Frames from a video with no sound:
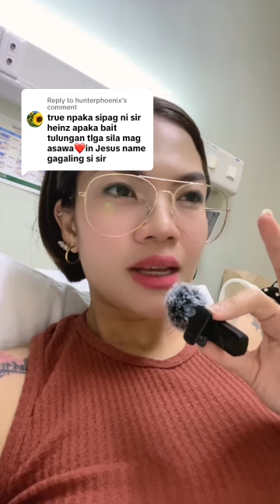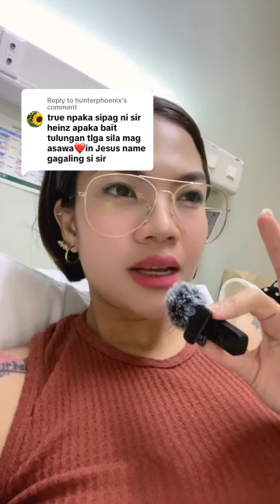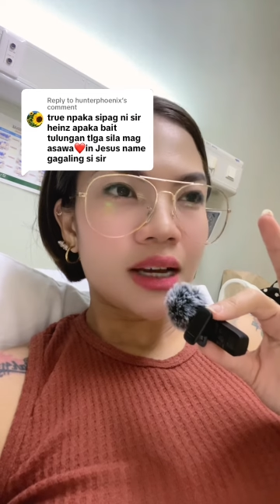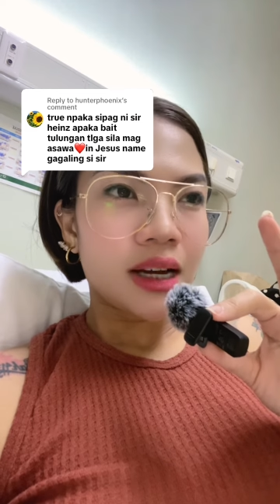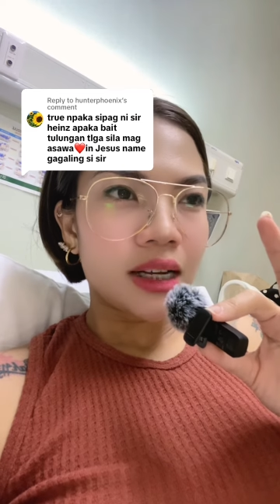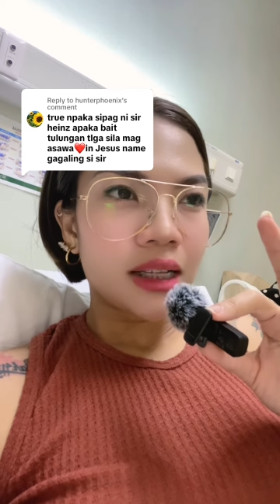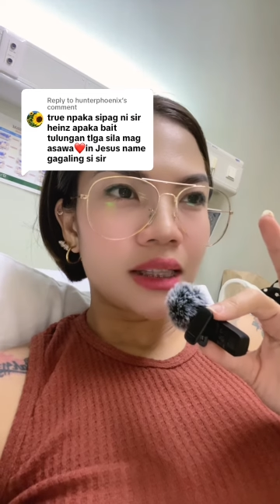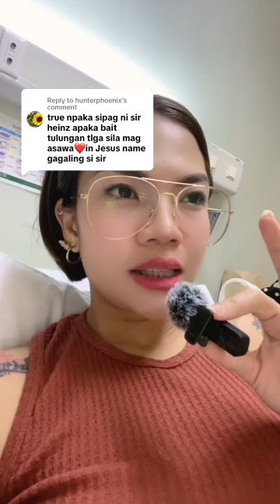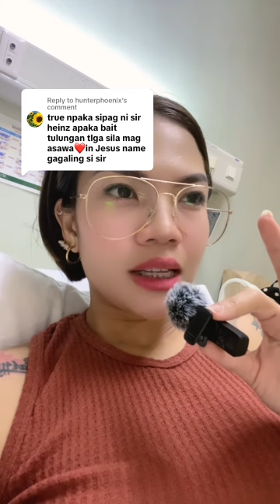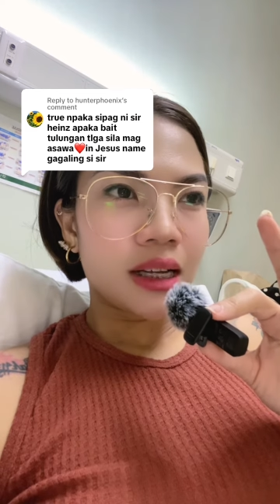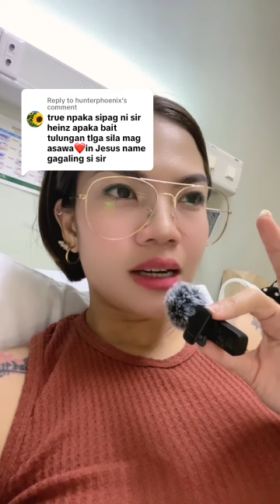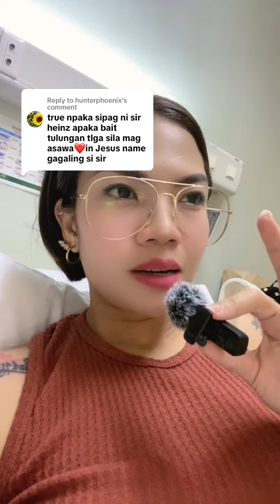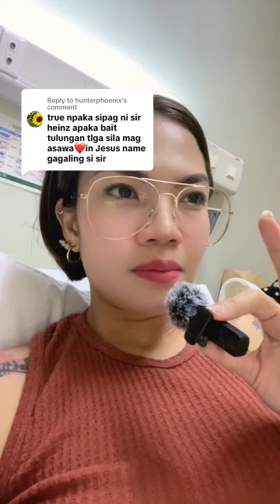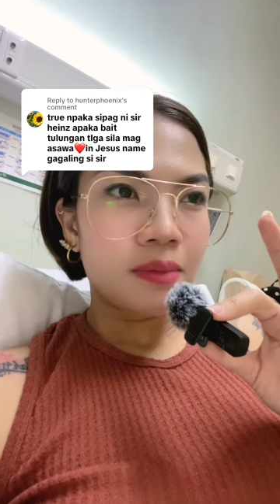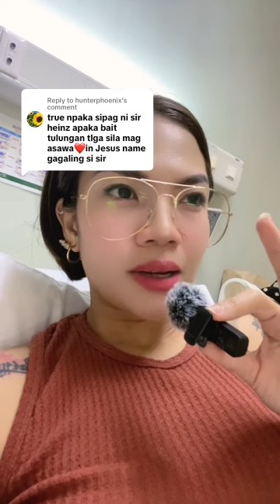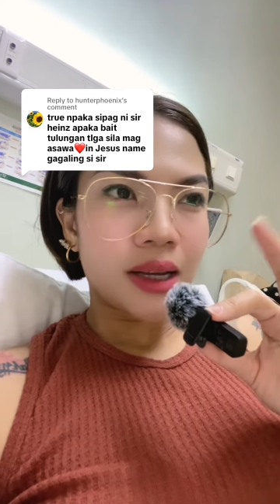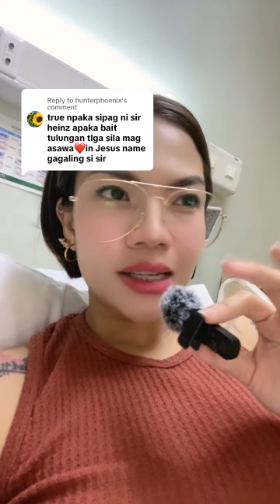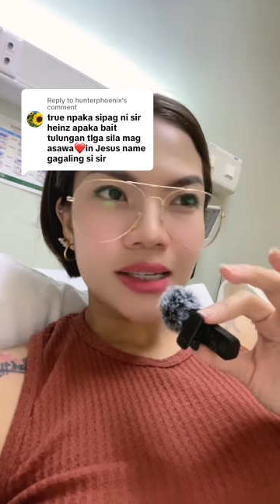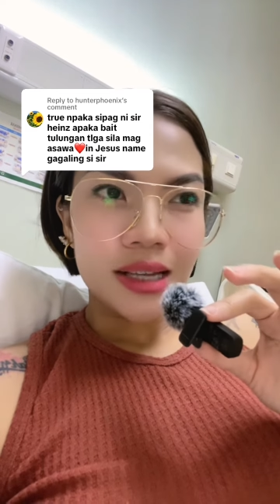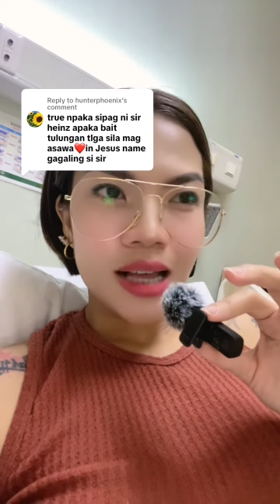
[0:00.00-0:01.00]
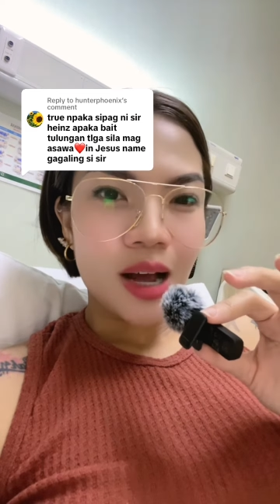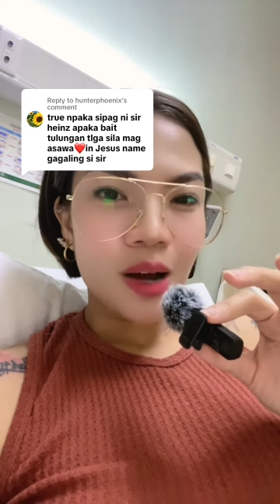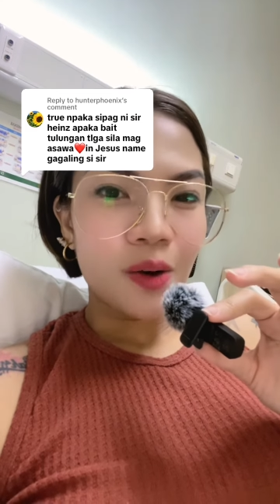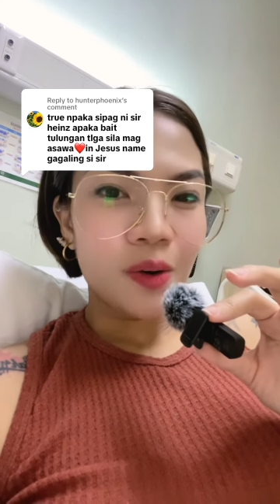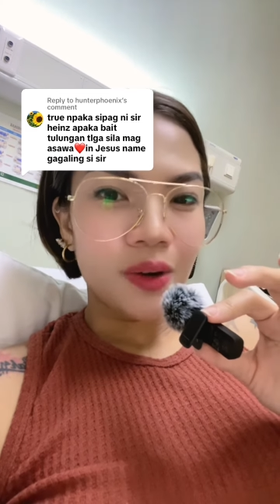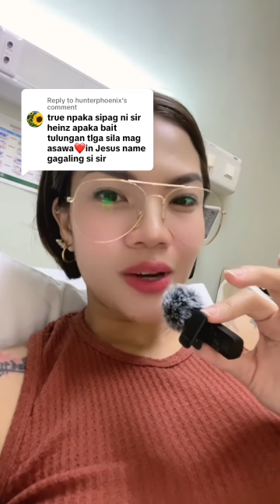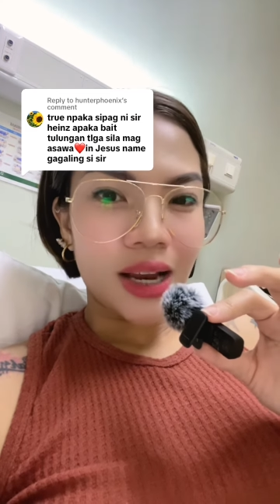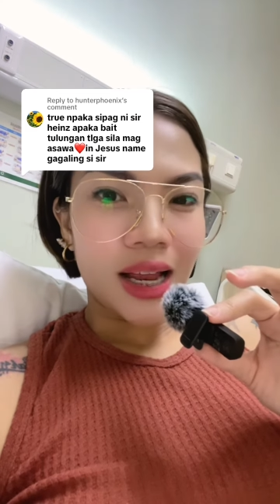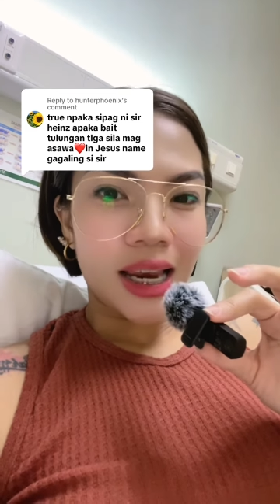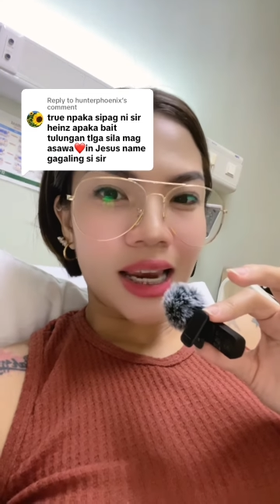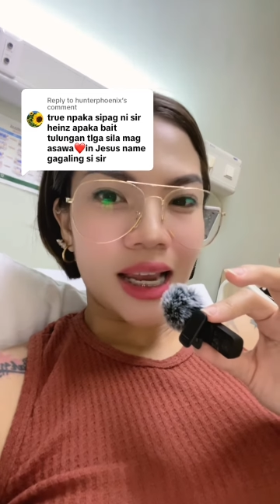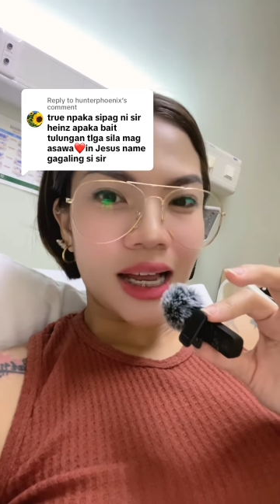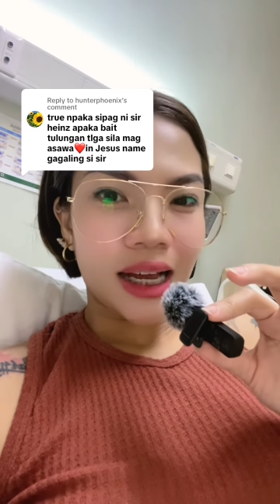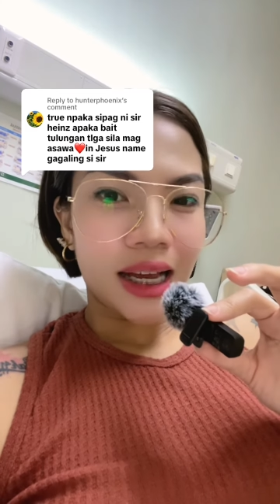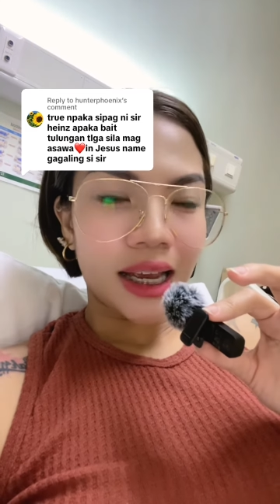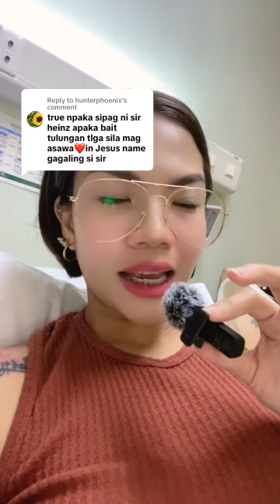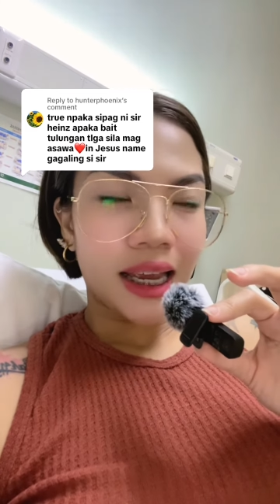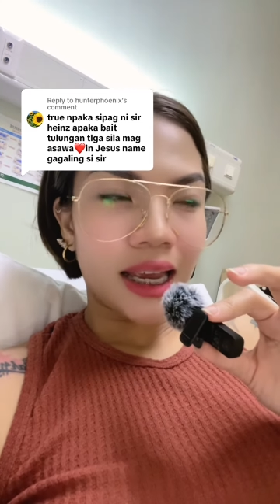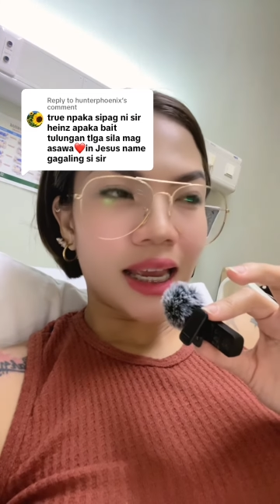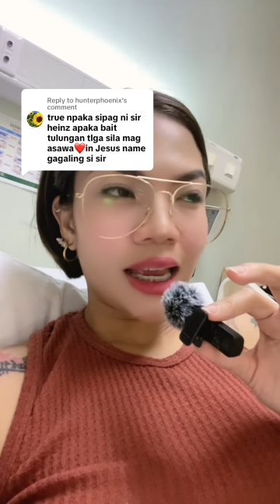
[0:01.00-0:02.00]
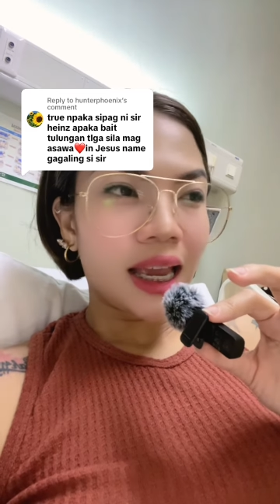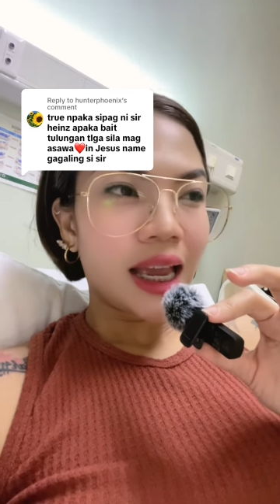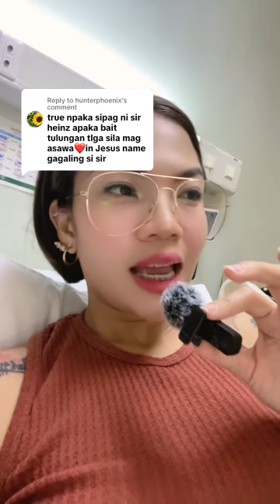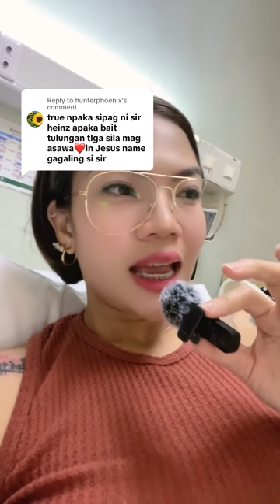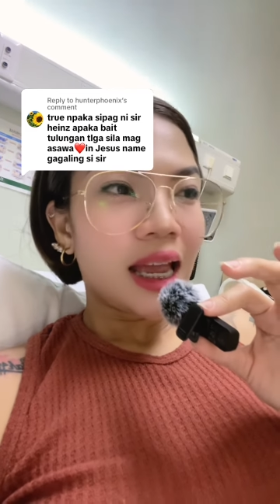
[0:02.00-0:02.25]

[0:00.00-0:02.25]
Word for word: God na mag-isa akong lalaki